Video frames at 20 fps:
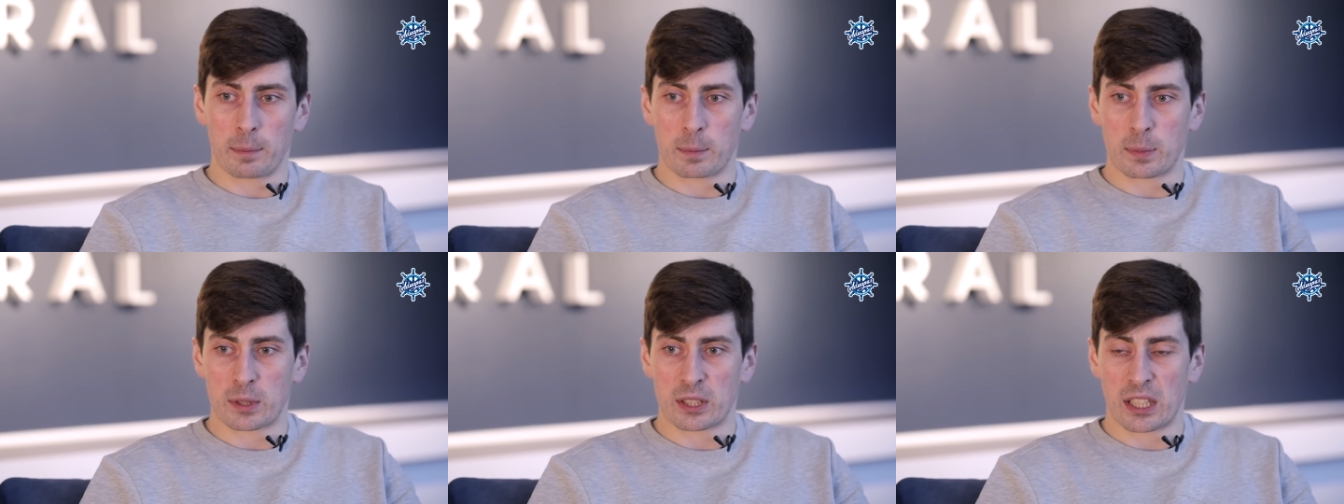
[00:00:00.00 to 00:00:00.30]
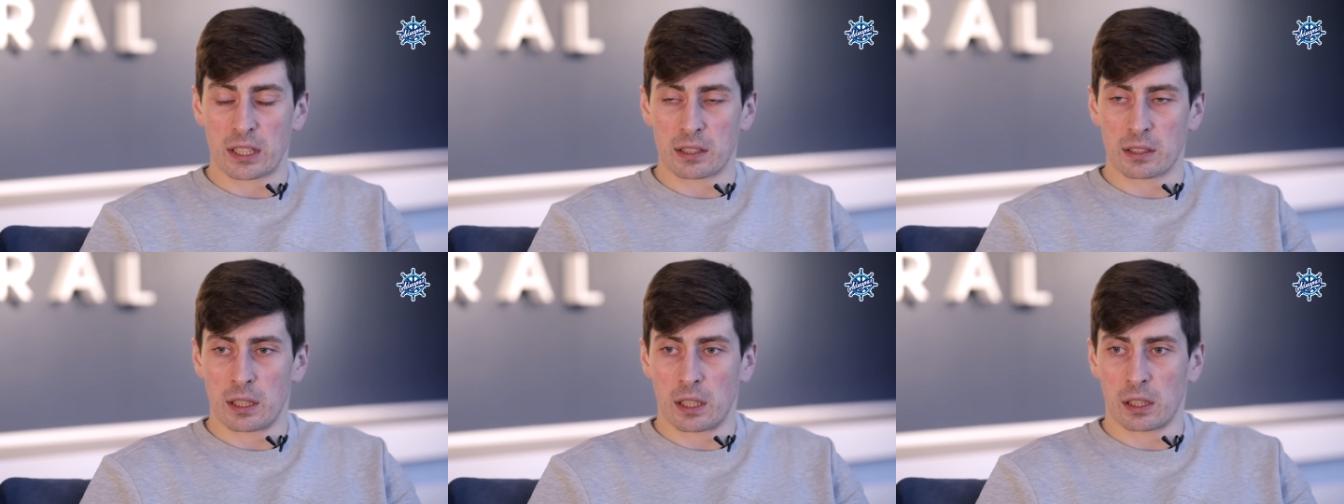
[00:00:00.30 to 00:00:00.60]

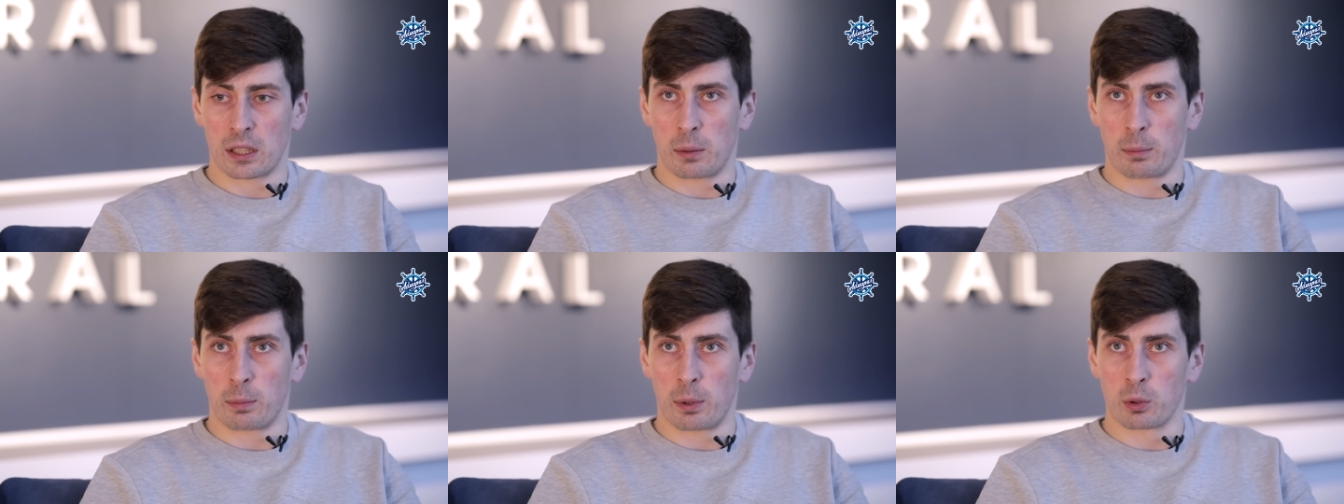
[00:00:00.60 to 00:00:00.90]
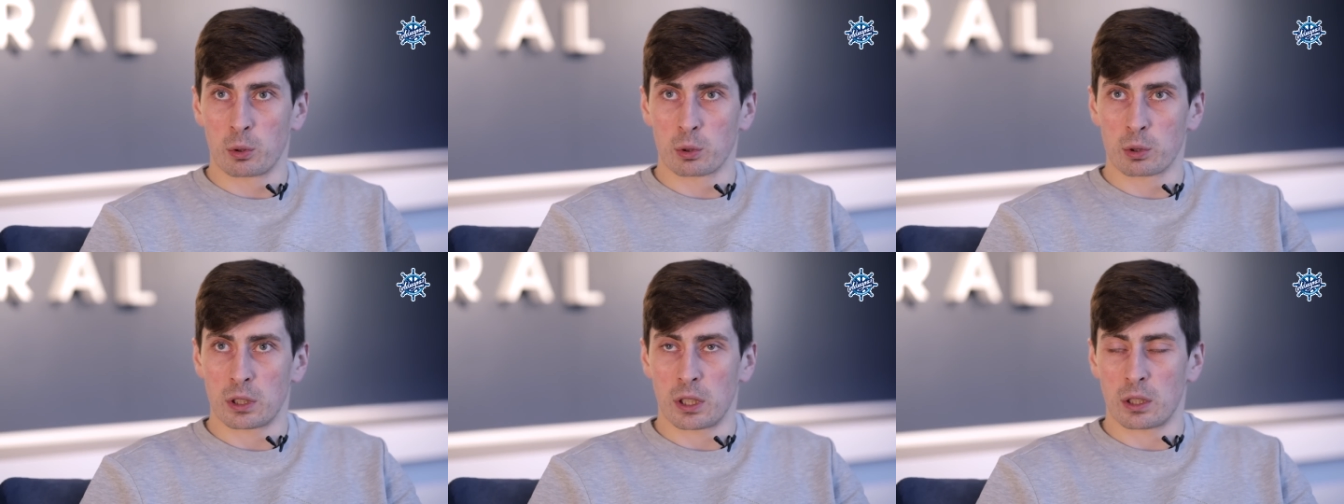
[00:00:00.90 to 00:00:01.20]
со знаком
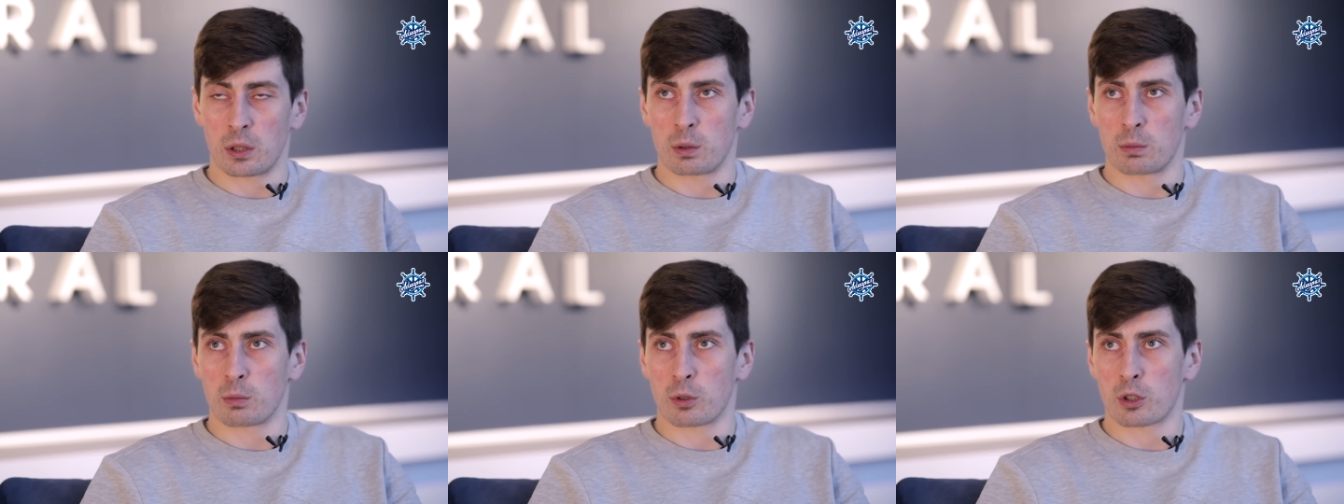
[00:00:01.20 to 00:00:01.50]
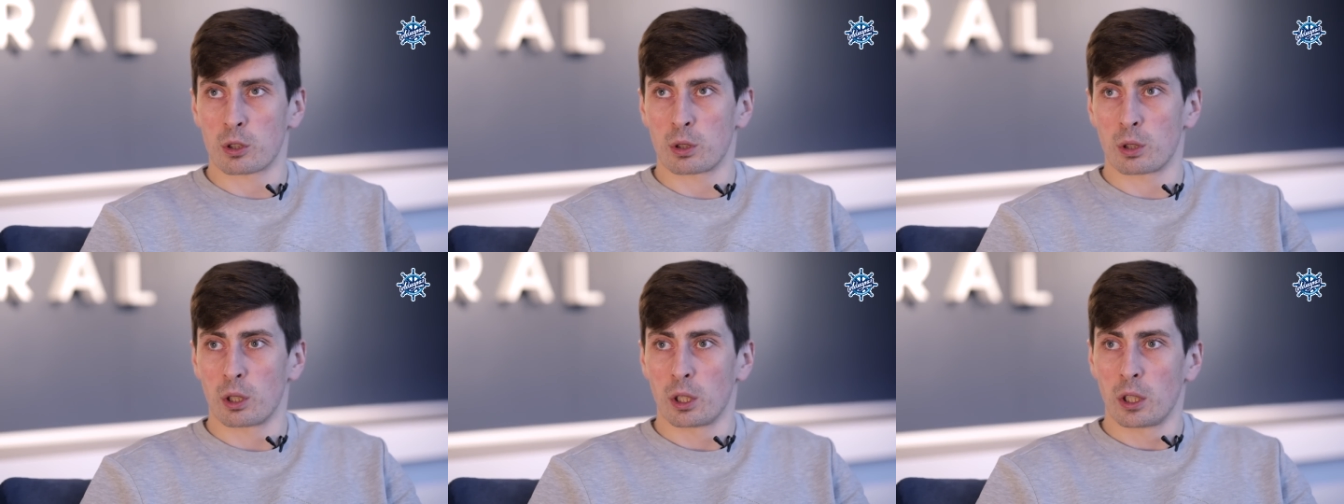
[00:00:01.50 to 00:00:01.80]
плюс, я думаю,
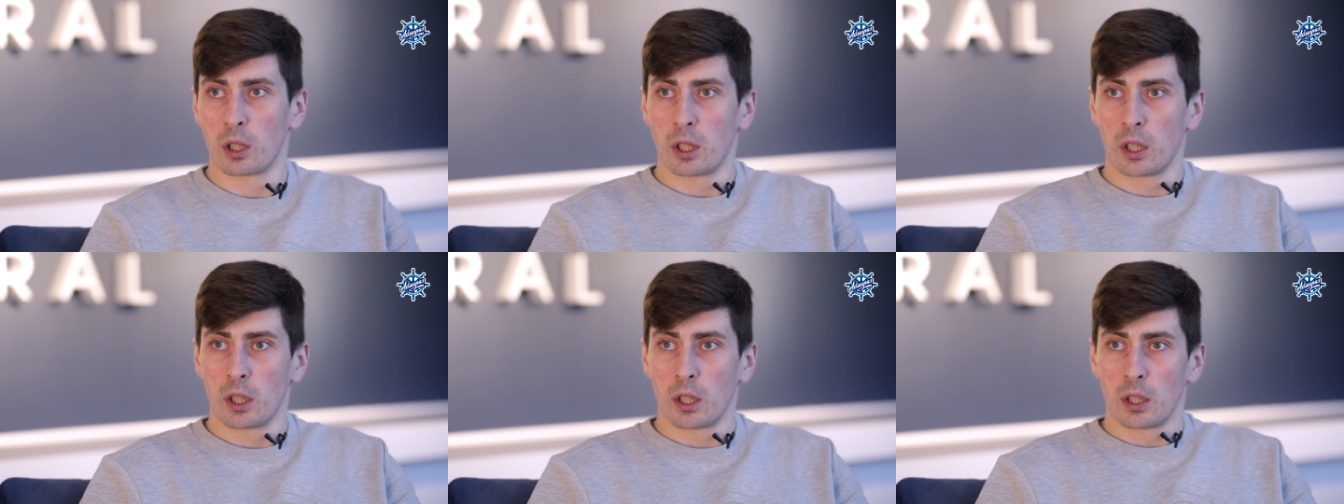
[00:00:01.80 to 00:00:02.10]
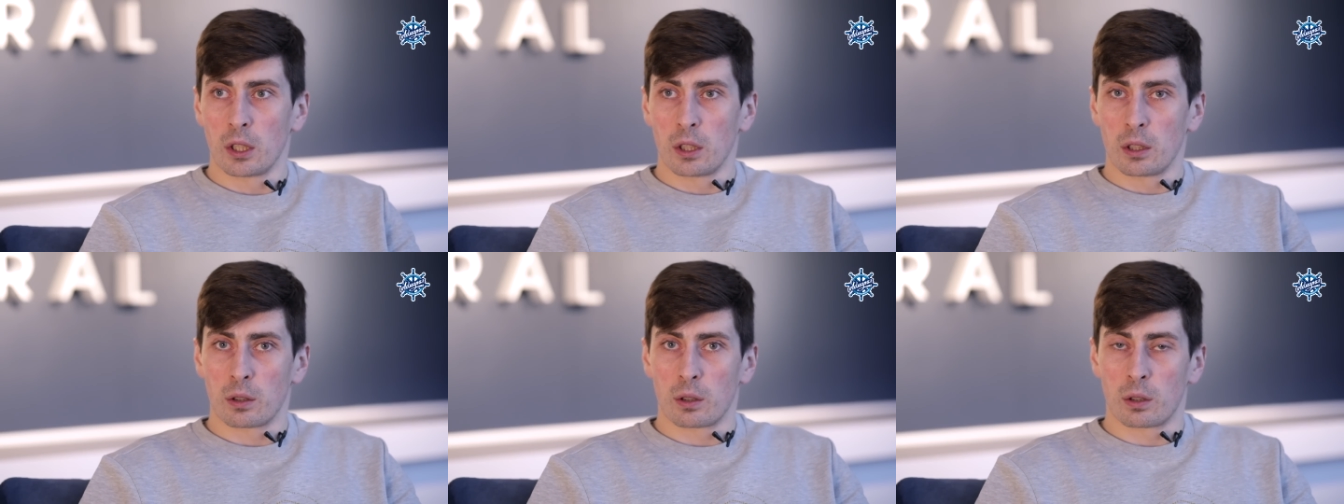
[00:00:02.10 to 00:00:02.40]
что
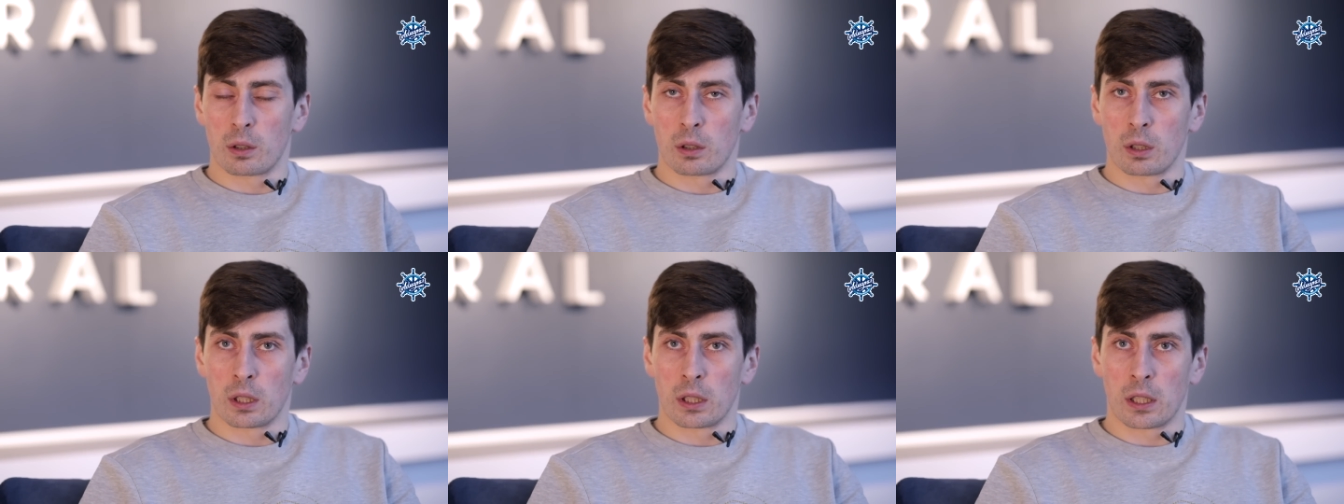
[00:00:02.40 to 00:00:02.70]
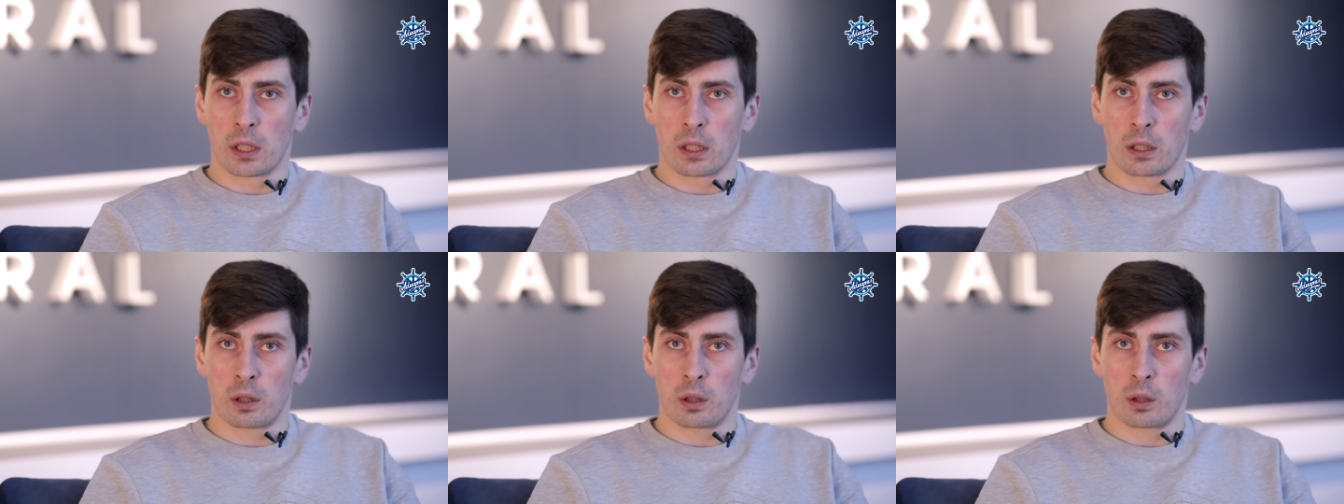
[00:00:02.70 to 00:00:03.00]

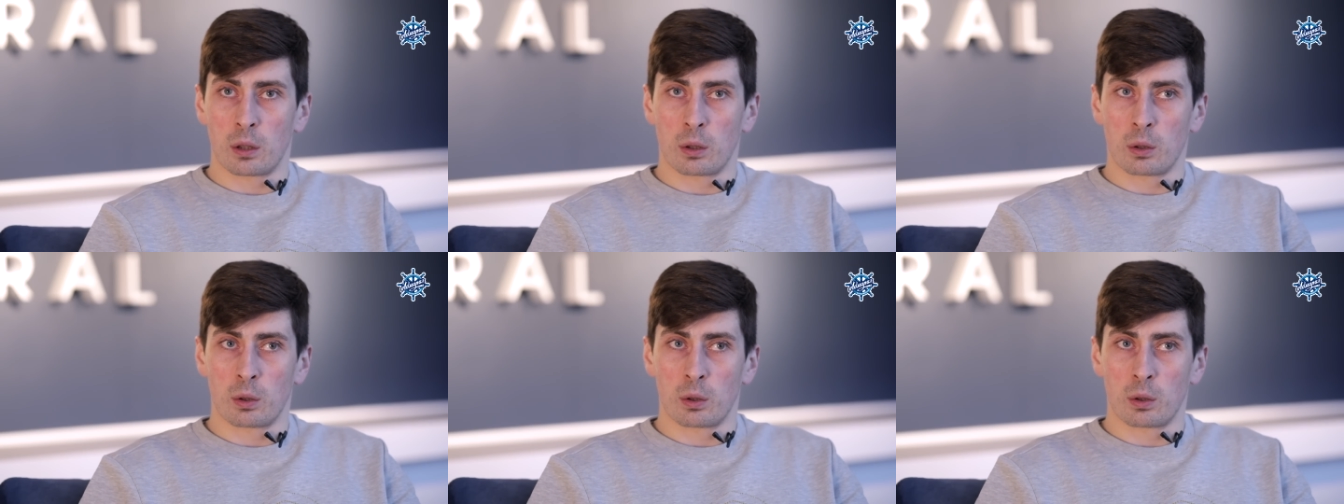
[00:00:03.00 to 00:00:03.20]
там